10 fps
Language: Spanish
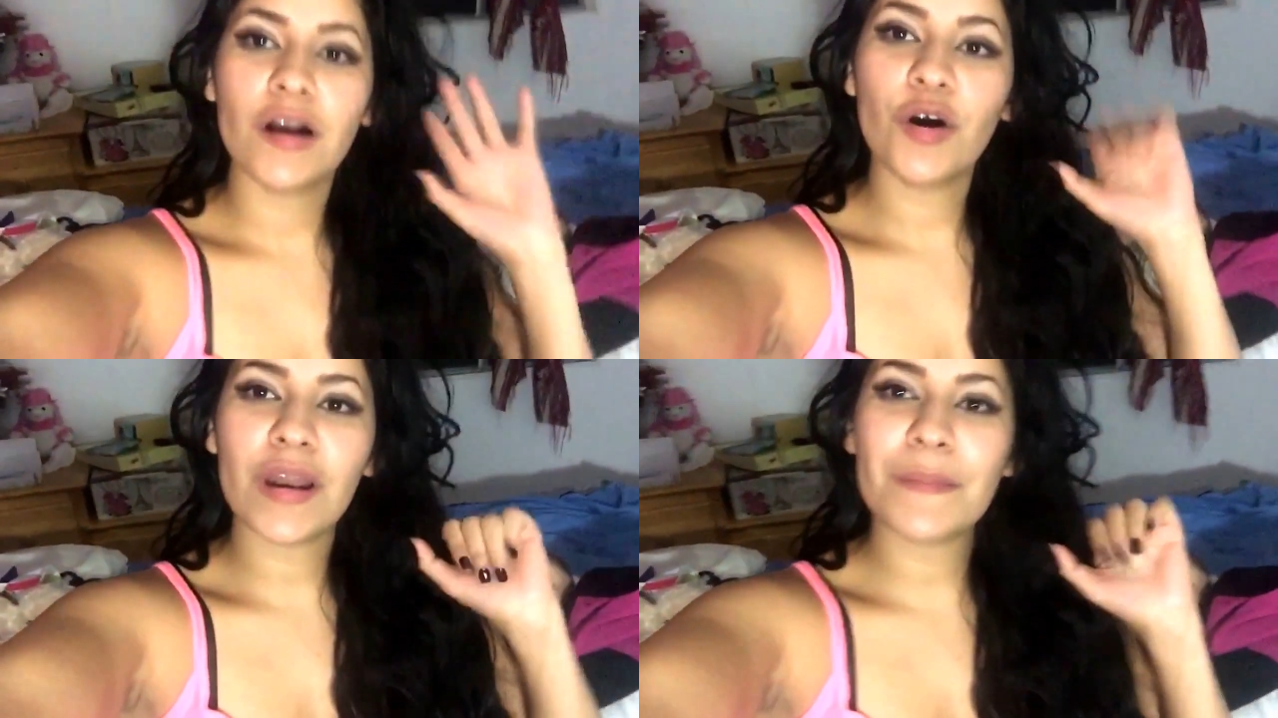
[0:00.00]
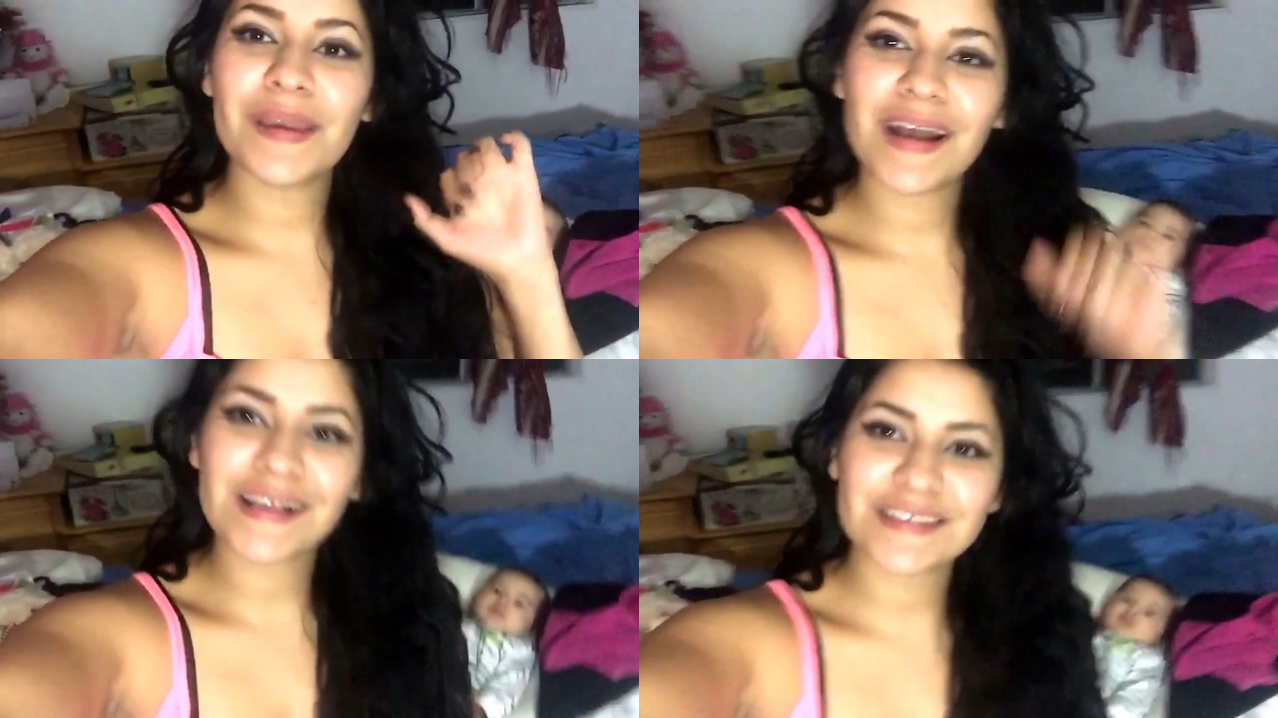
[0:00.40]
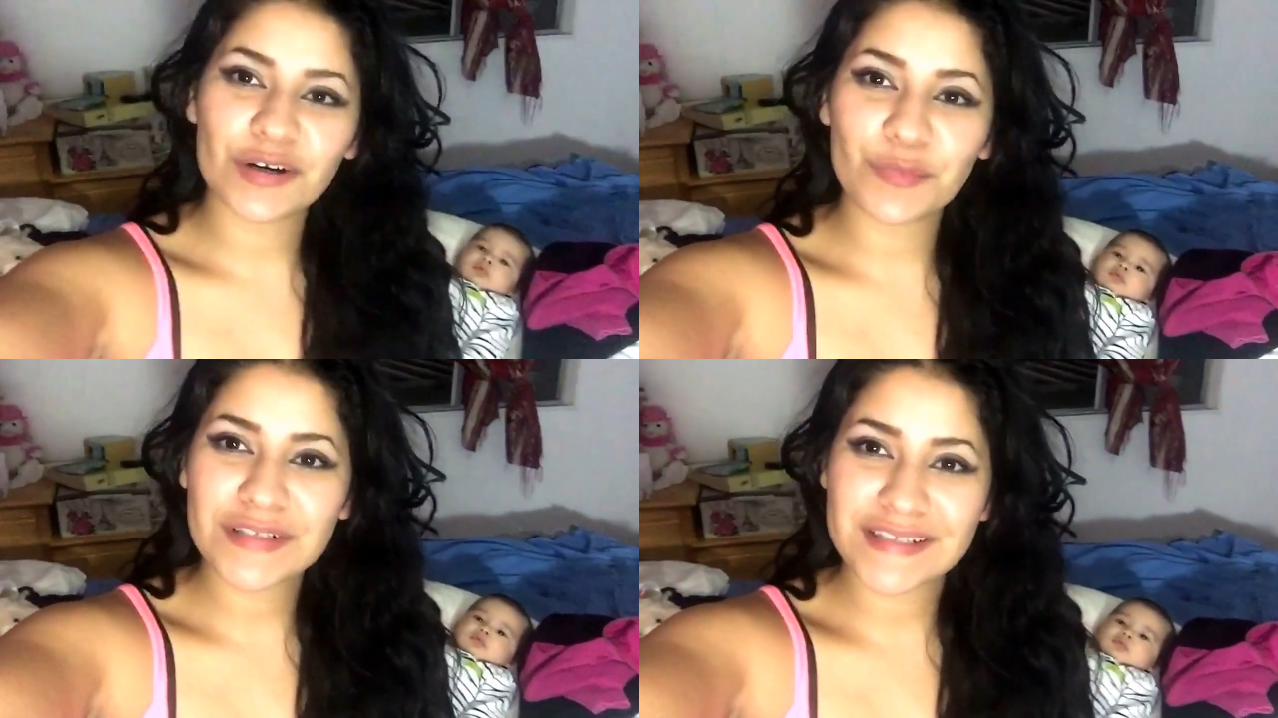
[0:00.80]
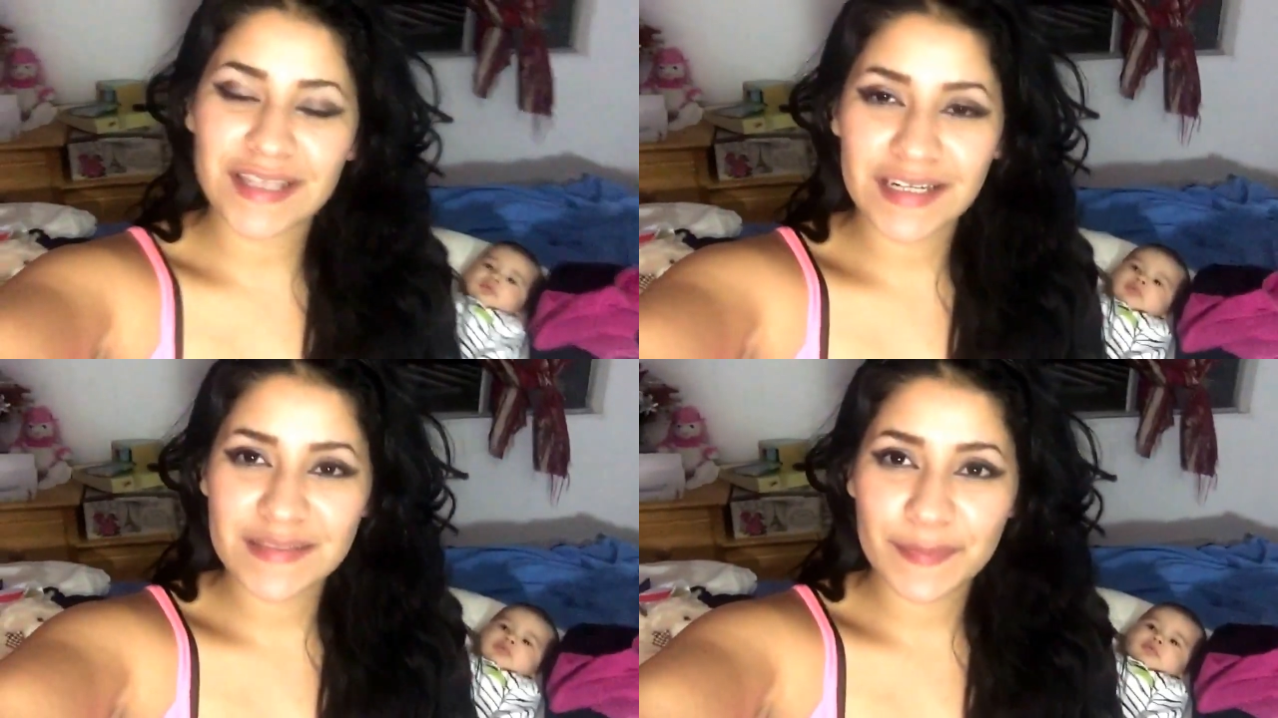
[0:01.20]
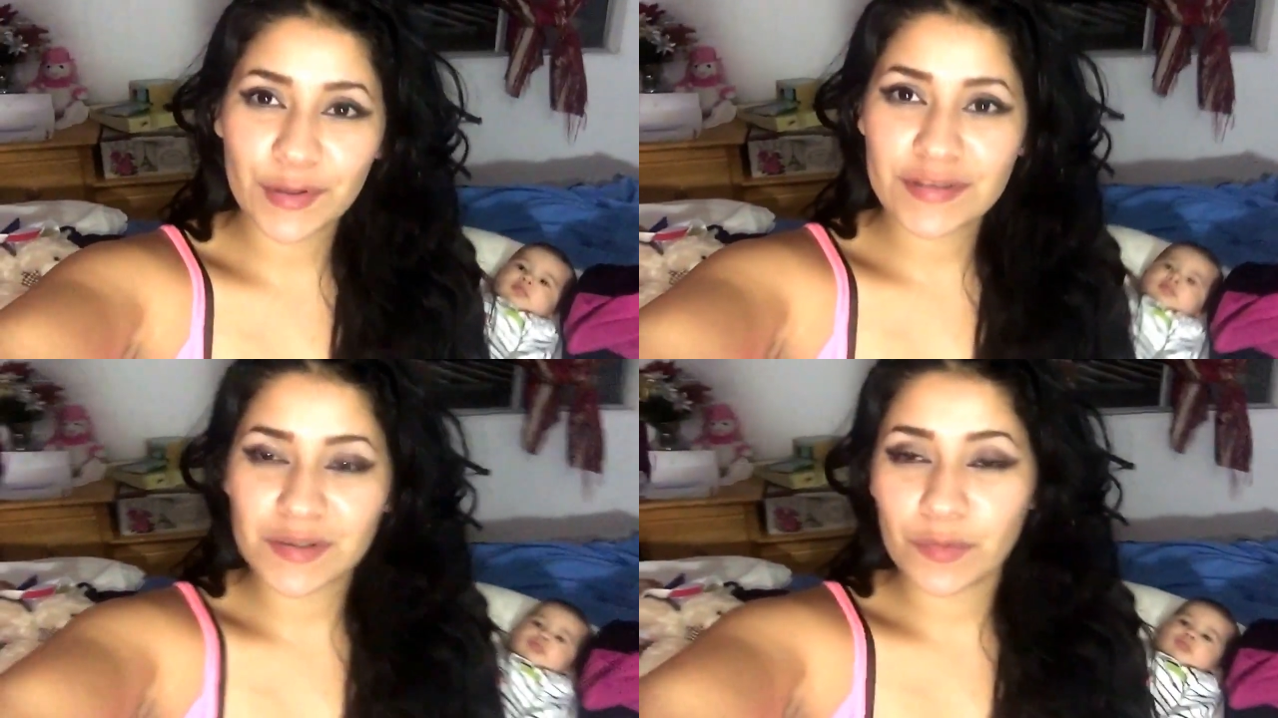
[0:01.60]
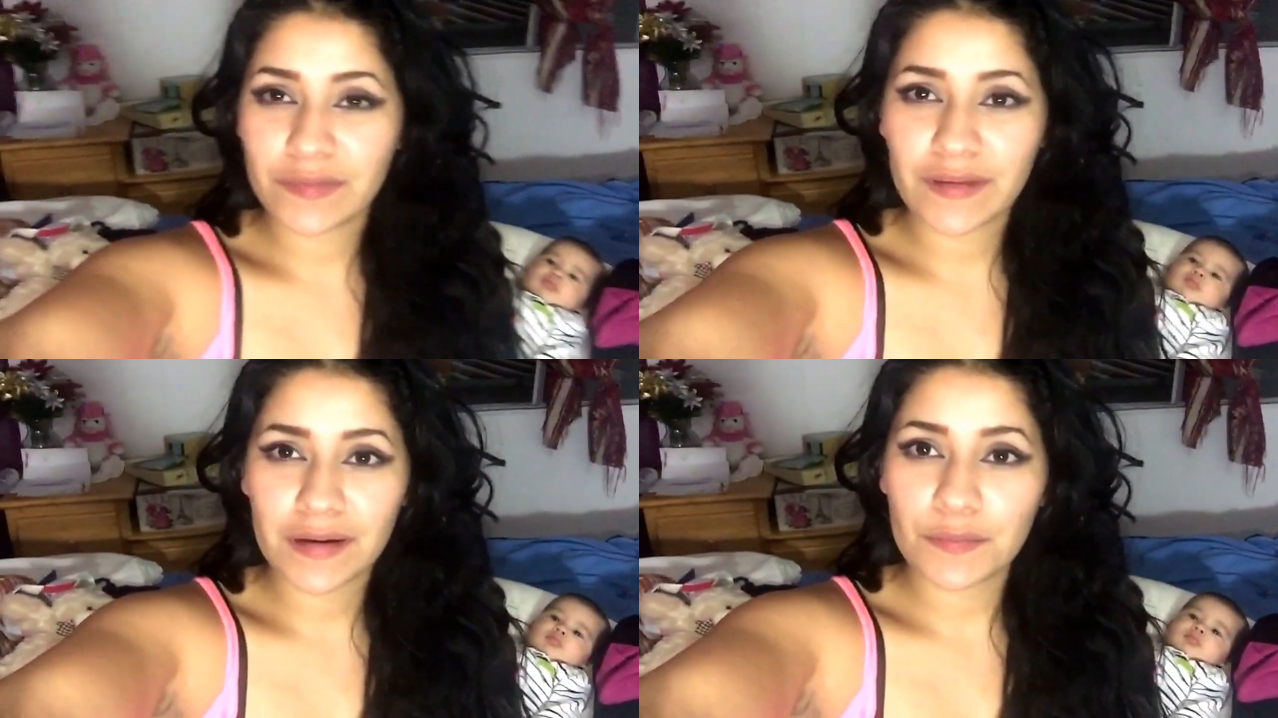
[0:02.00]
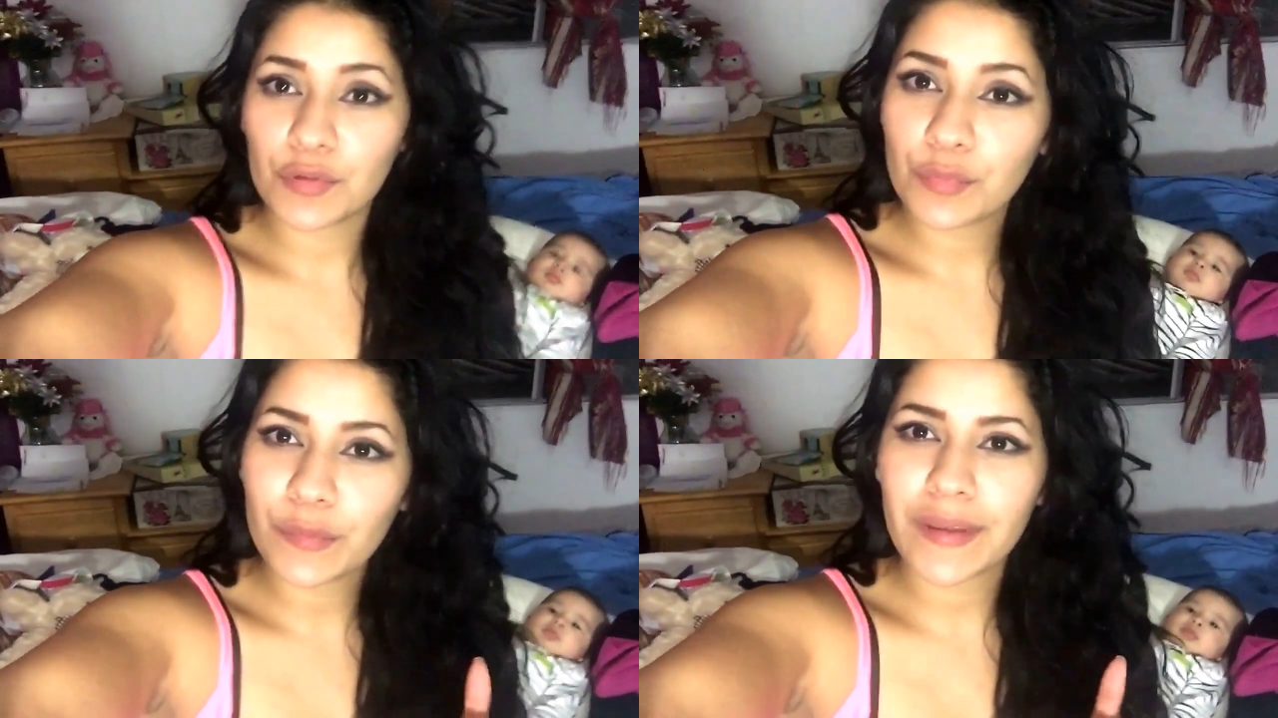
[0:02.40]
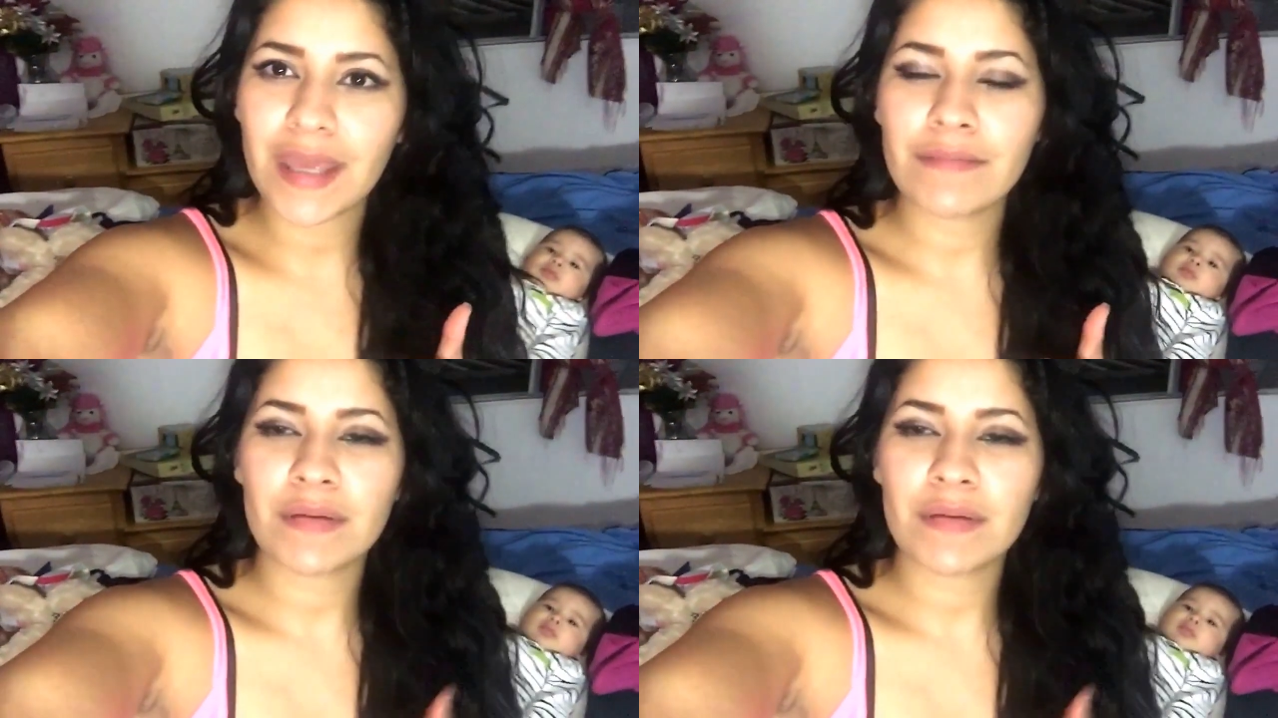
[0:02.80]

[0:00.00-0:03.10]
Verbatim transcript: Hola amigas, ¿cómo están? Espero que se encuentren muy muy bien.